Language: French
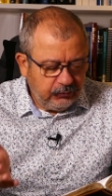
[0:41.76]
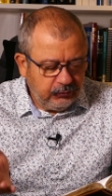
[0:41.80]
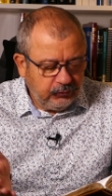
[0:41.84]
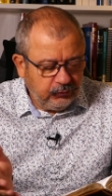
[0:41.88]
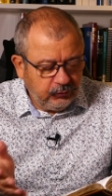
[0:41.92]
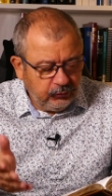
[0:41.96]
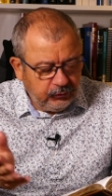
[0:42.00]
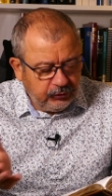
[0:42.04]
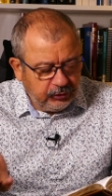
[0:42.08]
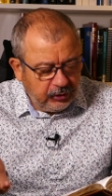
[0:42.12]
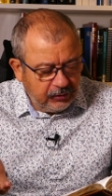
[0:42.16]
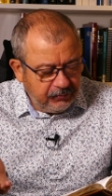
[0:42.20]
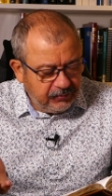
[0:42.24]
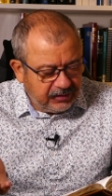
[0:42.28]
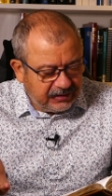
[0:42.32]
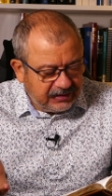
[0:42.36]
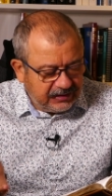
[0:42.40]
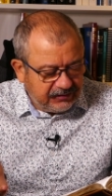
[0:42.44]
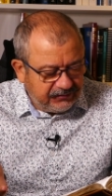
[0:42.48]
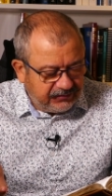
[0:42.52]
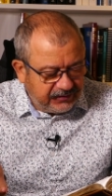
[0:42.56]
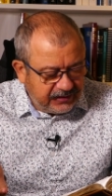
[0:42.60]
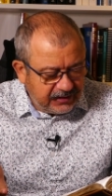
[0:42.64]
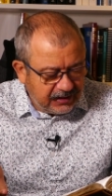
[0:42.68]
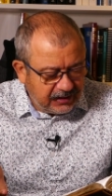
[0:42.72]
Tout homme
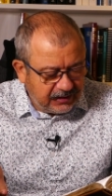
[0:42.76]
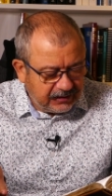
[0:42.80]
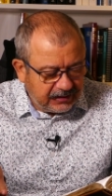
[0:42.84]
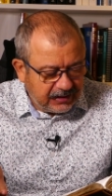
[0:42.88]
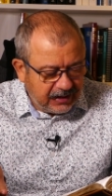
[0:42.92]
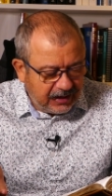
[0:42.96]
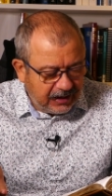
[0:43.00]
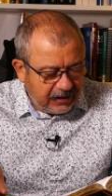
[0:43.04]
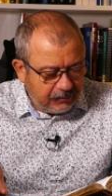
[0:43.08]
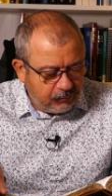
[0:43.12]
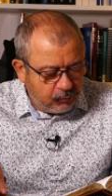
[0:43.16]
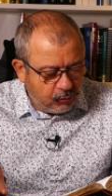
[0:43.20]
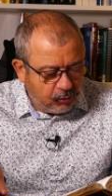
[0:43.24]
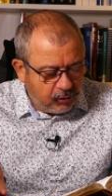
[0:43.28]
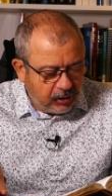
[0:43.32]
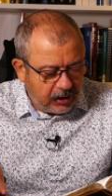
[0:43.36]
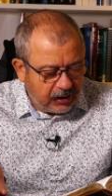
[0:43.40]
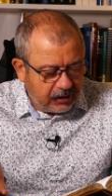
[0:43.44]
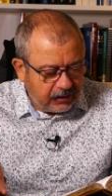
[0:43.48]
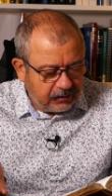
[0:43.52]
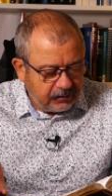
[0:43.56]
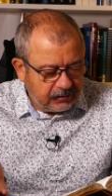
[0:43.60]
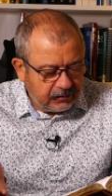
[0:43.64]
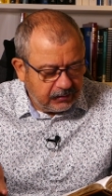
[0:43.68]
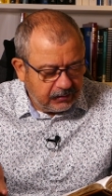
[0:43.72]
qui vient à
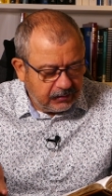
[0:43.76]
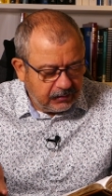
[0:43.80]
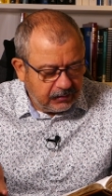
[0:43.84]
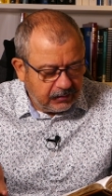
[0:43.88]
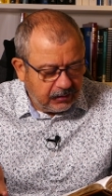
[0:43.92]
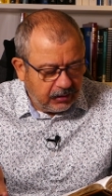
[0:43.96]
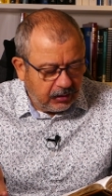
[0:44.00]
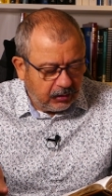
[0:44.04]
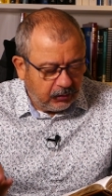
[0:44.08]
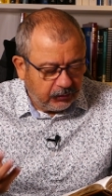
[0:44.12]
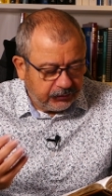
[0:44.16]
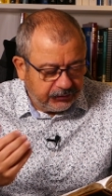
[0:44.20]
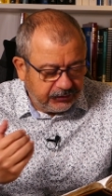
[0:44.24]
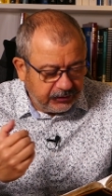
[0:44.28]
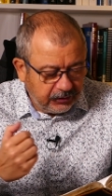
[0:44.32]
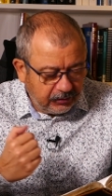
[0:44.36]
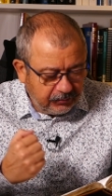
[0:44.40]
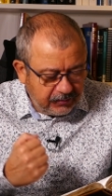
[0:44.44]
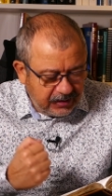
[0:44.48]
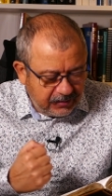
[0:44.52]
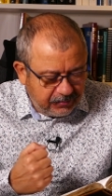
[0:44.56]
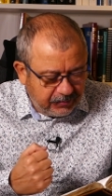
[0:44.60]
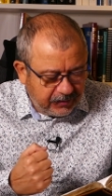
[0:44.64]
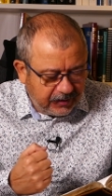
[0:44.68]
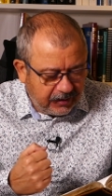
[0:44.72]
moi entend
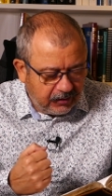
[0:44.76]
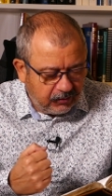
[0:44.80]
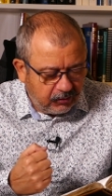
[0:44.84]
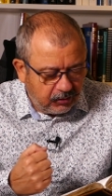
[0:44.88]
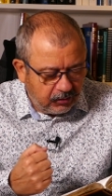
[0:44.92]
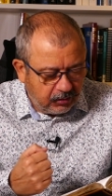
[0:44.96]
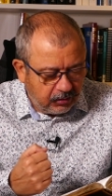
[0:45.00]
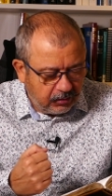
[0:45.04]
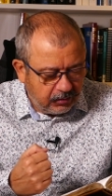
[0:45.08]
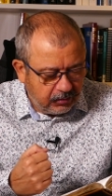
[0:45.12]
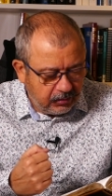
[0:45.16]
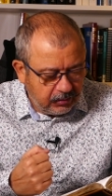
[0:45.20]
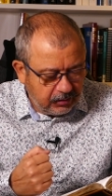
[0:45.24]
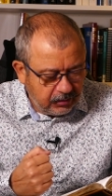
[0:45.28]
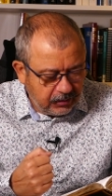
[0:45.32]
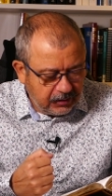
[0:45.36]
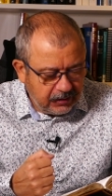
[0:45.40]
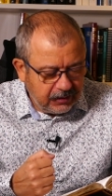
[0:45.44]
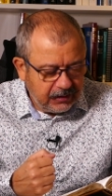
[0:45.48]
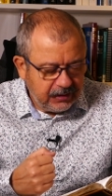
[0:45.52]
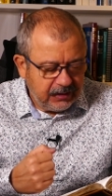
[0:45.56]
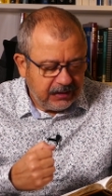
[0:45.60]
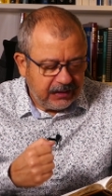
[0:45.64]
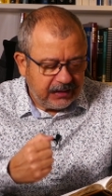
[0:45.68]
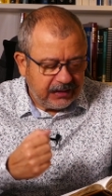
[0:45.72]
mes paroles
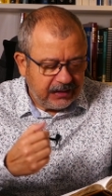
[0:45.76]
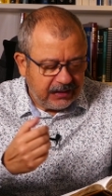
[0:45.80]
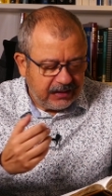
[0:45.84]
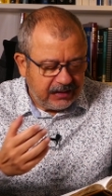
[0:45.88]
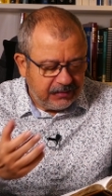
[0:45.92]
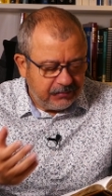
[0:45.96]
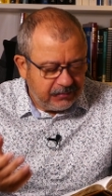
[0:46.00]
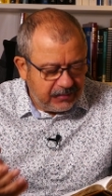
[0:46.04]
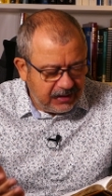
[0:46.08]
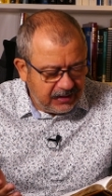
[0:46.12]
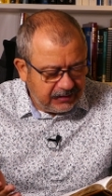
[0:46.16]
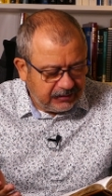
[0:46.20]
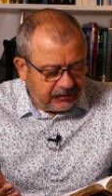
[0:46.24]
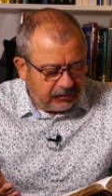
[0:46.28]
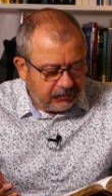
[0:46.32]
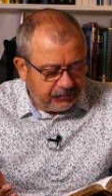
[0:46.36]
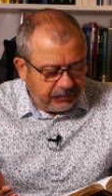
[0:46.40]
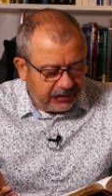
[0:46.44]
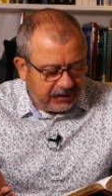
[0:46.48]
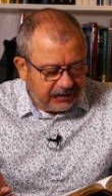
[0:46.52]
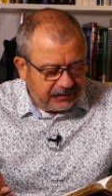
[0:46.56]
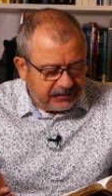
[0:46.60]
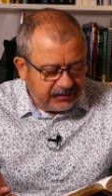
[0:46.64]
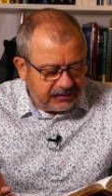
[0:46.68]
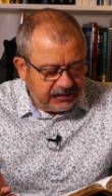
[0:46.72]
et les met en
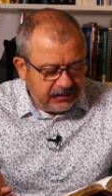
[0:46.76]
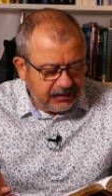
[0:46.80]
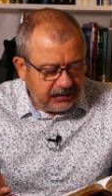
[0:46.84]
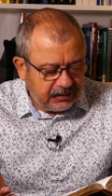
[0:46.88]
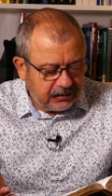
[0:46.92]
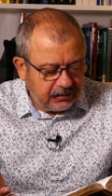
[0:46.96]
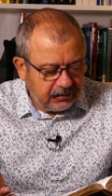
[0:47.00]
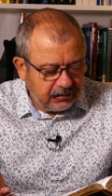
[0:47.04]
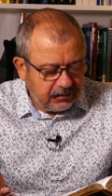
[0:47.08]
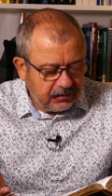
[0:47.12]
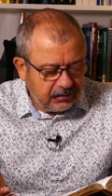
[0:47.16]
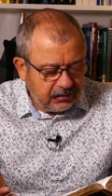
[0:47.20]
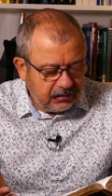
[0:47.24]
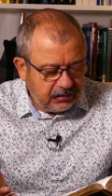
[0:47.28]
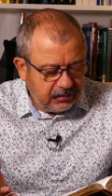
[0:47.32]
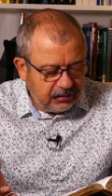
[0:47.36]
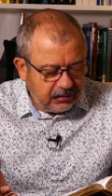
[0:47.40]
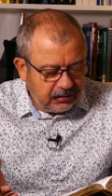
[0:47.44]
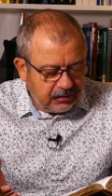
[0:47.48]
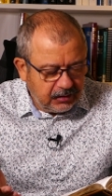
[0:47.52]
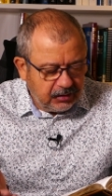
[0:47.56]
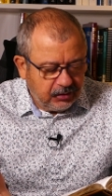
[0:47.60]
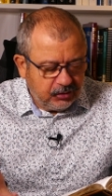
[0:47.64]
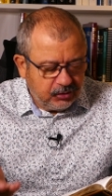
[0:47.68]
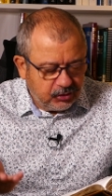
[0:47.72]
pratique,
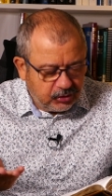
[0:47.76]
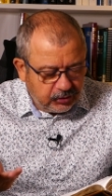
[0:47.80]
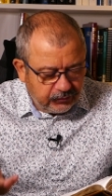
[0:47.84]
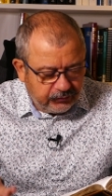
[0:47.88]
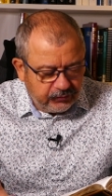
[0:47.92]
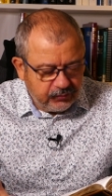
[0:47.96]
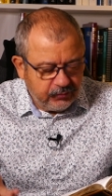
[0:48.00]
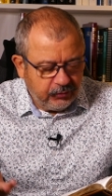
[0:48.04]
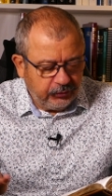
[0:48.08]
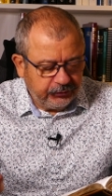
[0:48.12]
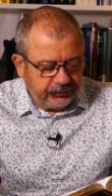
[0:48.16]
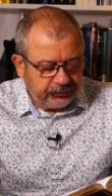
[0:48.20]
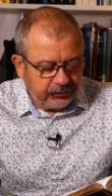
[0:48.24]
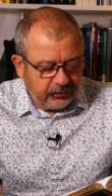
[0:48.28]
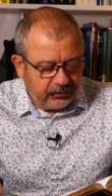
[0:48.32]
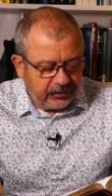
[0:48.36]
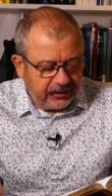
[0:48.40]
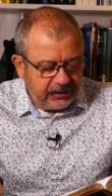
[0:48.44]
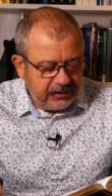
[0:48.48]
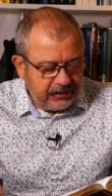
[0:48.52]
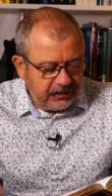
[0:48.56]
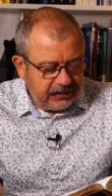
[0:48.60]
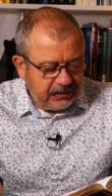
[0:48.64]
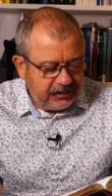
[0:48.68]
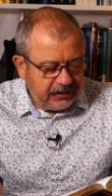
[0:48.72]
je vous
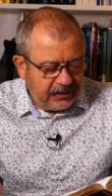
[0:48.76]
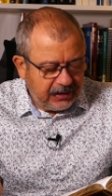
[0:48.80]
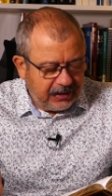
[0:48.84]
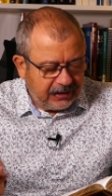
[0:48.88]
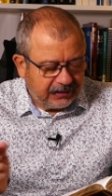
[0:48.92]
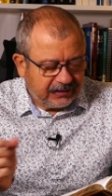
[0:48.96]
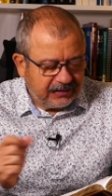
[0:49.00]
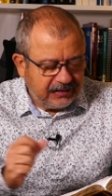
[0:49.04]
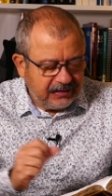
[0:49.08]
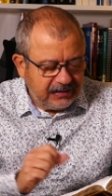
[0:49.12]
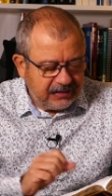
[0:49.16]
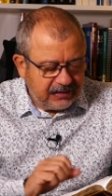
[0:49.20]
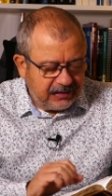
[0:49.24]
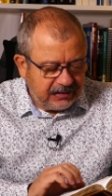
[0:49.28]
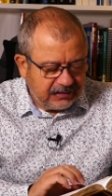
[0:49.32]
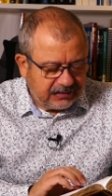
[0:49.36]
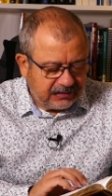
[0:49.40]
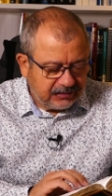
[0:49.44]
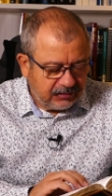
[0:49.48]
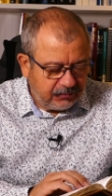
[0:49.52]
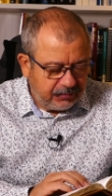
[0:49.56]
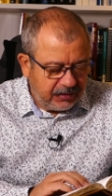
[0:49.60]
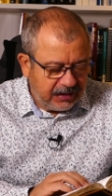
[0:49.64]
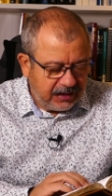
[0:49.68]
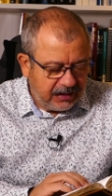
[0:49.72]
montrerai à qui il est
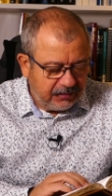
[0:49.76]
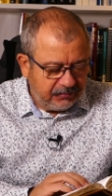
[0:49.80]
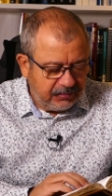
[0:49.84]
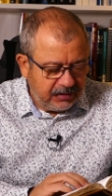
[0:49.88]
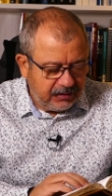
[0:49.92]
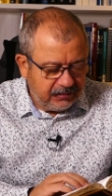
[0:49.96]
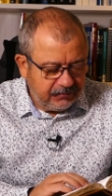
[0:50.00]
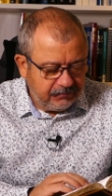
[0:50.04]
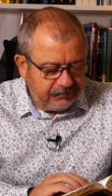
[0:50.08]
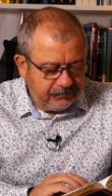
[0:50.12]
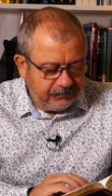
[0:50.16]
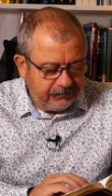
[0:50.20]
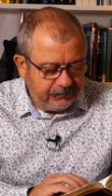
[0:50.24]
semblable.